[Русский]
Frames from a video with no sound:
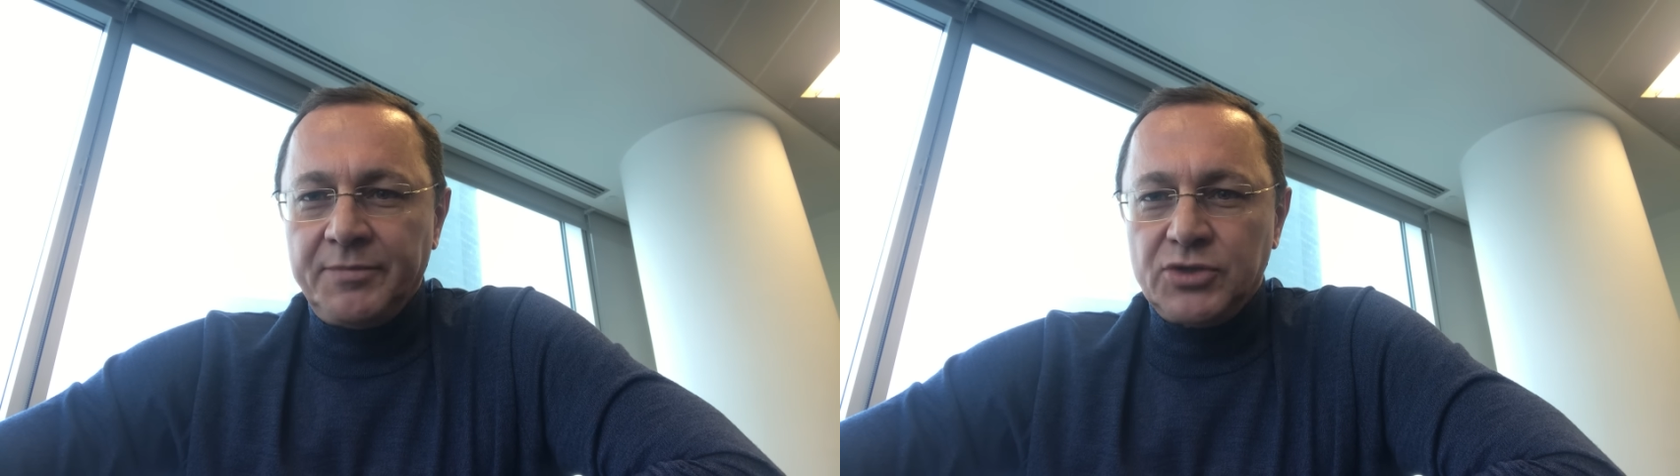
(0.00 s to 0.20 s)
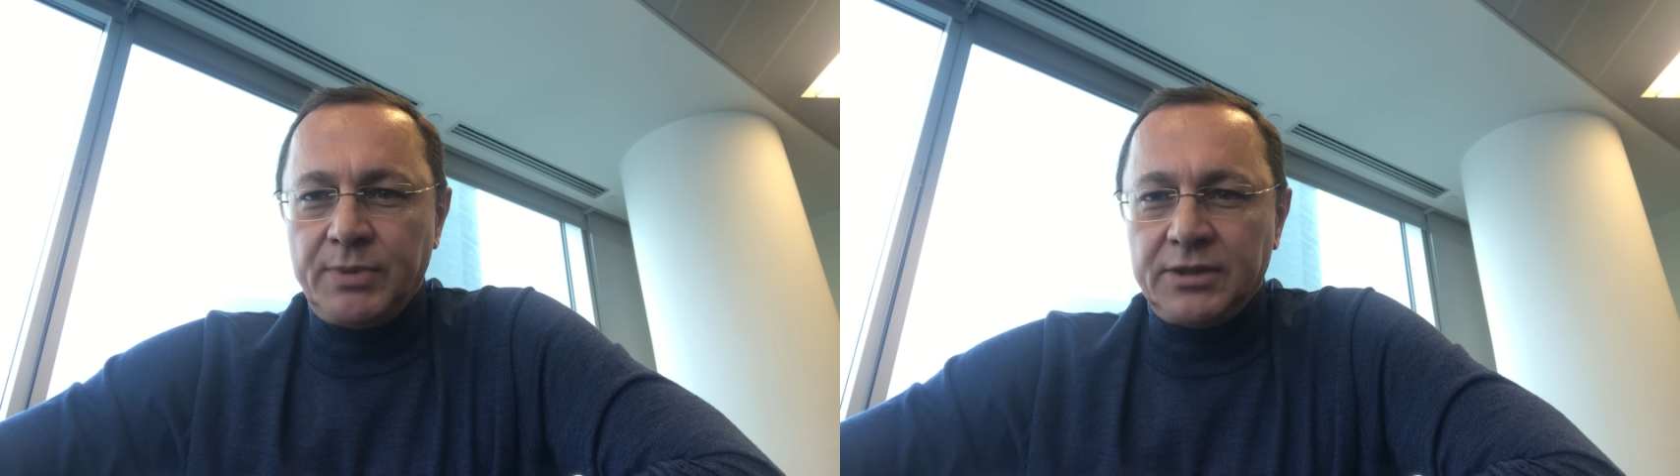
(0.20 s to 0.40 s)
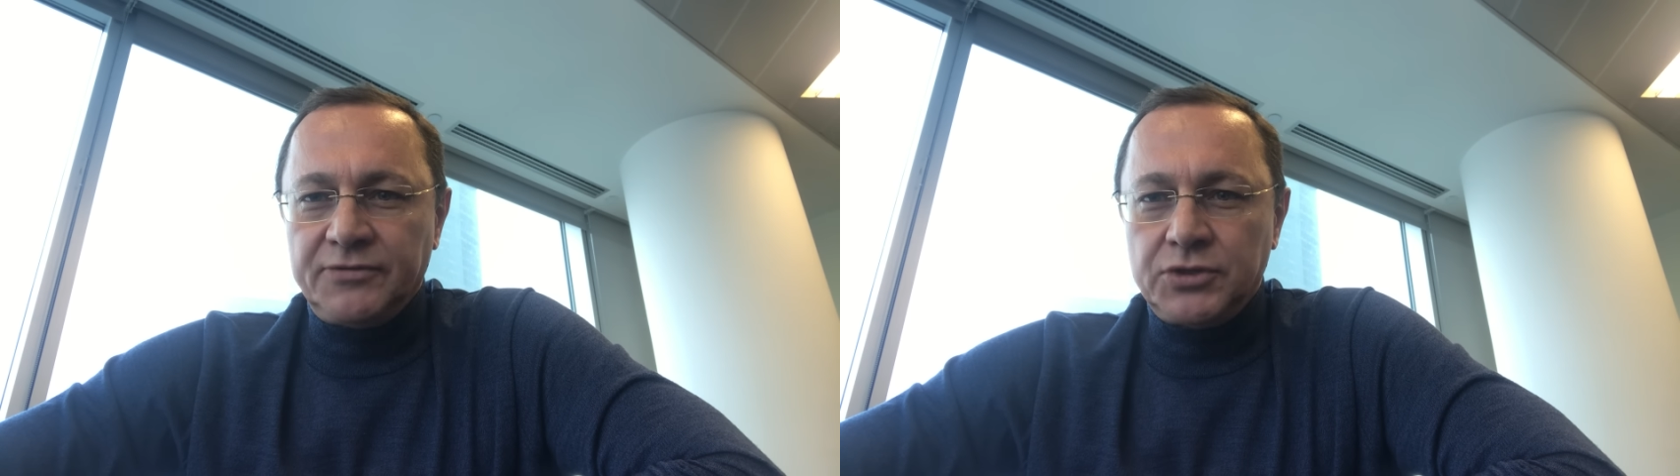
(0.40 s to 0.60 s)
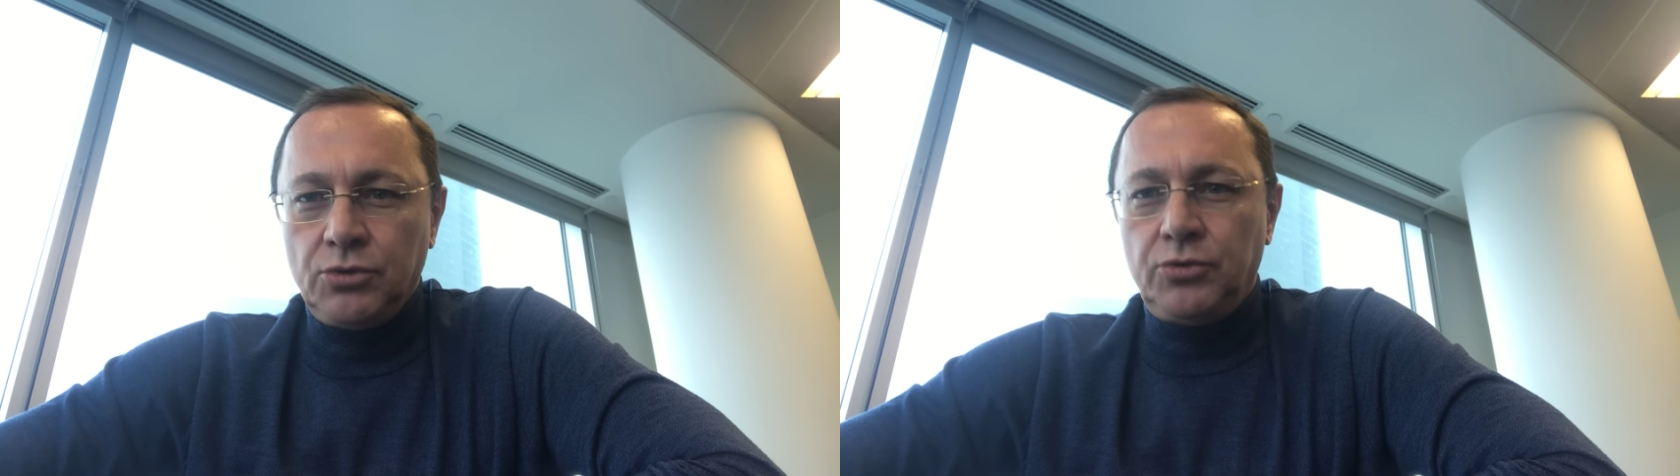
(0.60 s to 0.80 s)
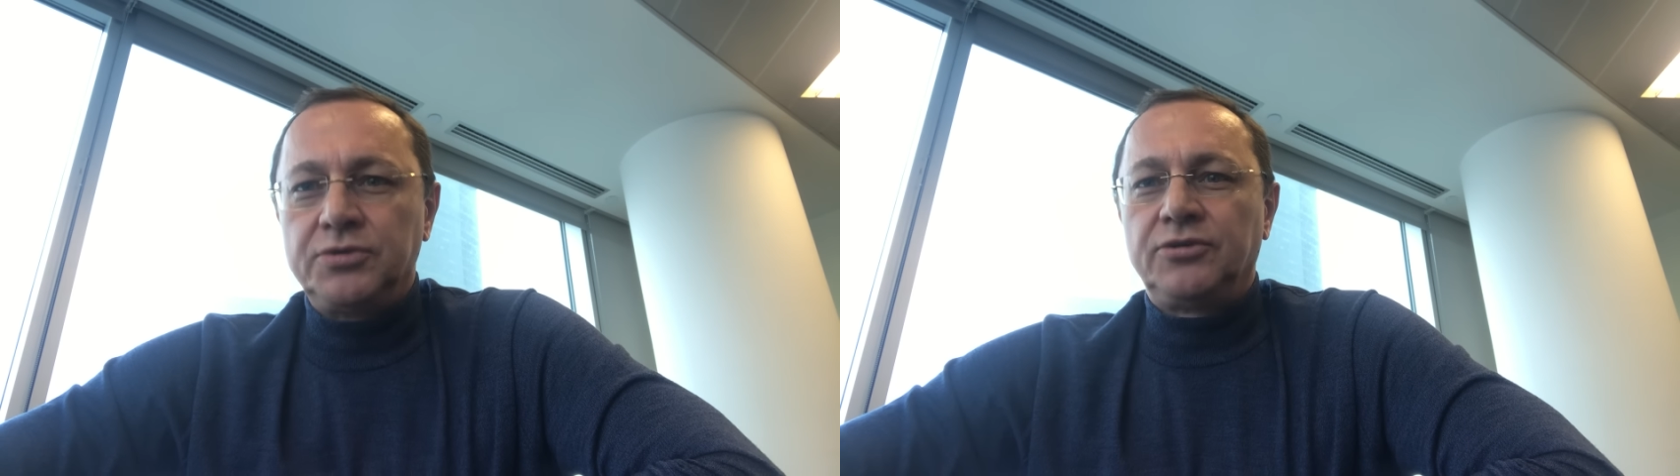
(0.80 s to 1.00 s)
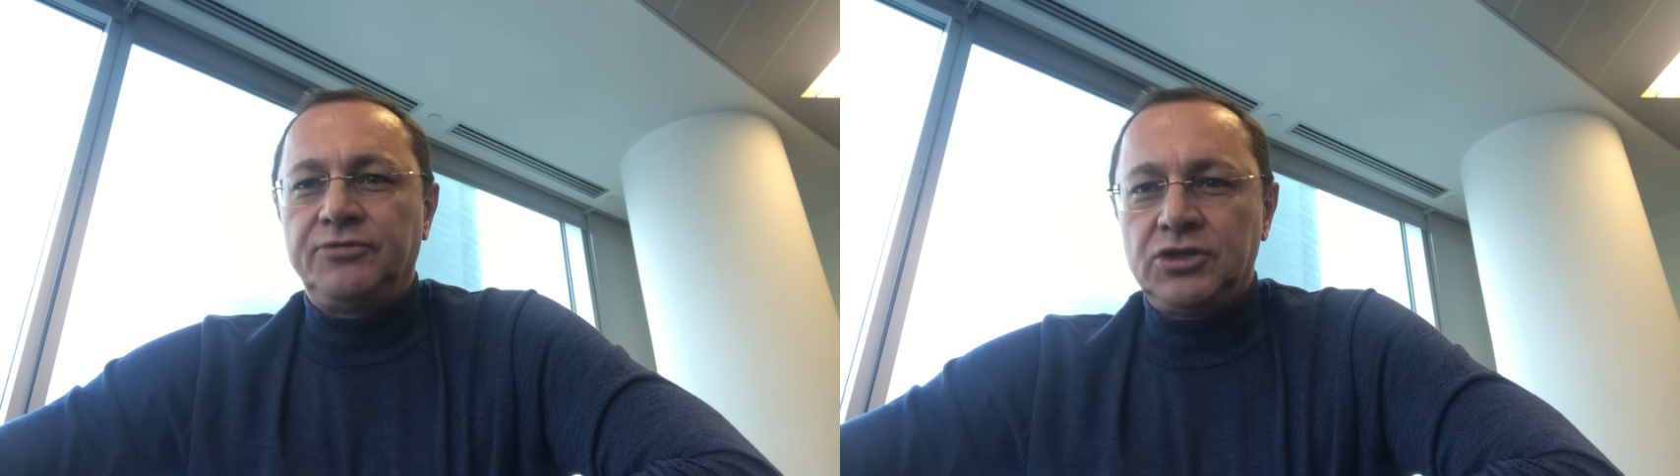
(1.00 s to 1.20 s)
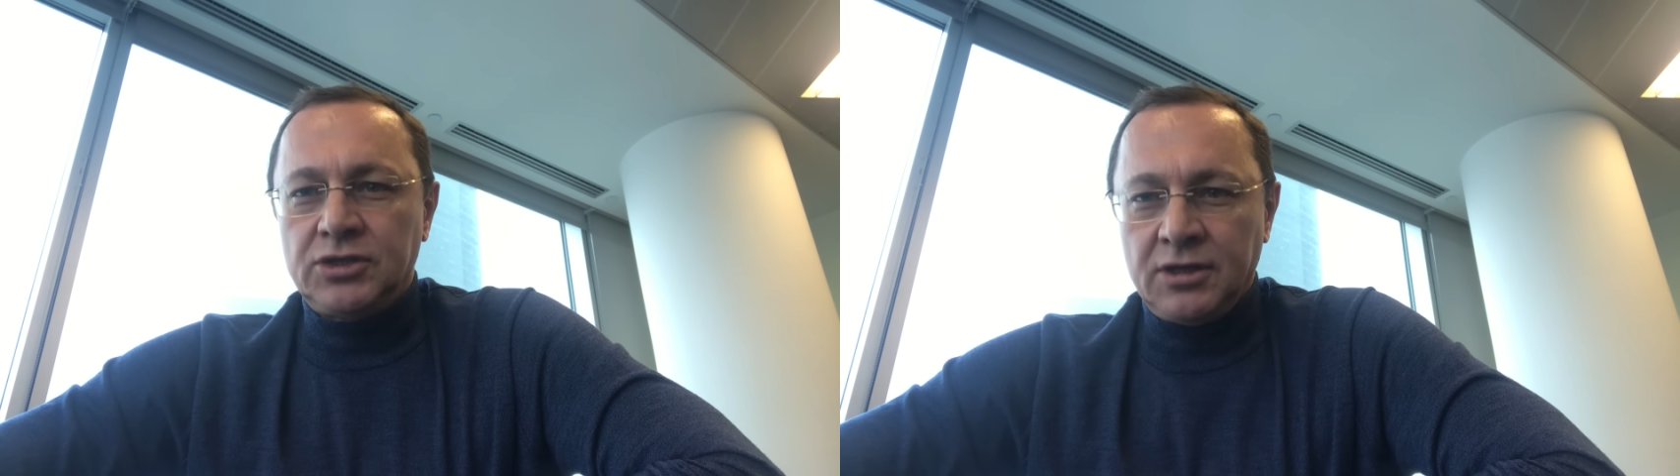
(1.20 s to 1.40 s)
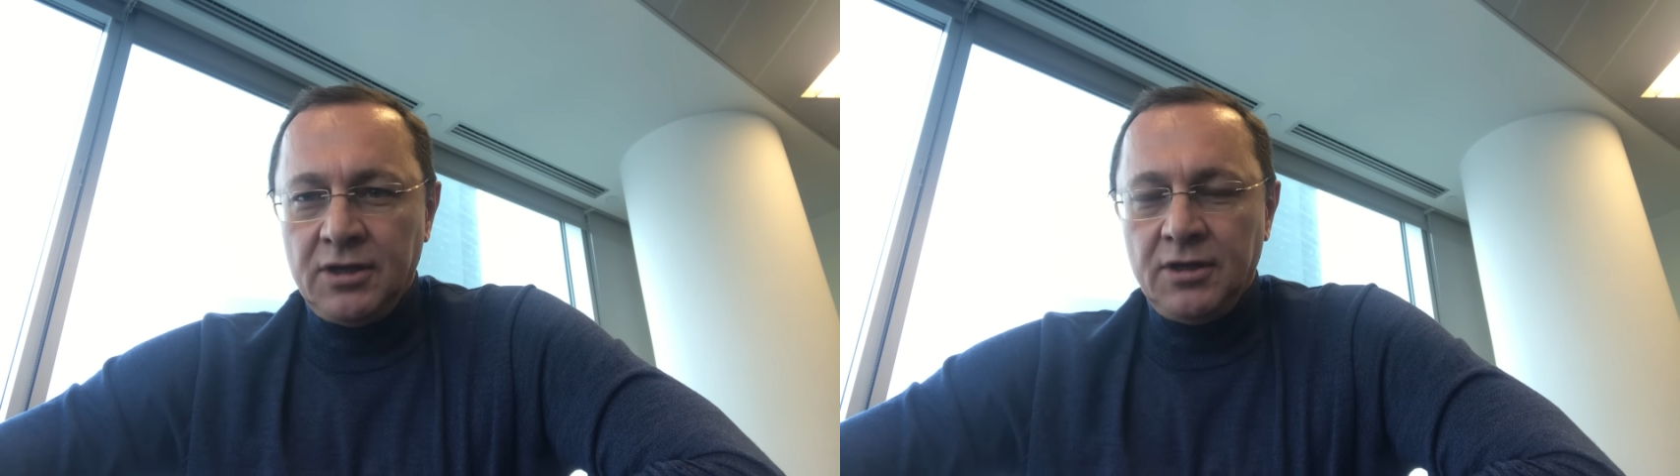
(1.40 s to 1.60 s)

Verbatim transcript: межбанковский уходит выше,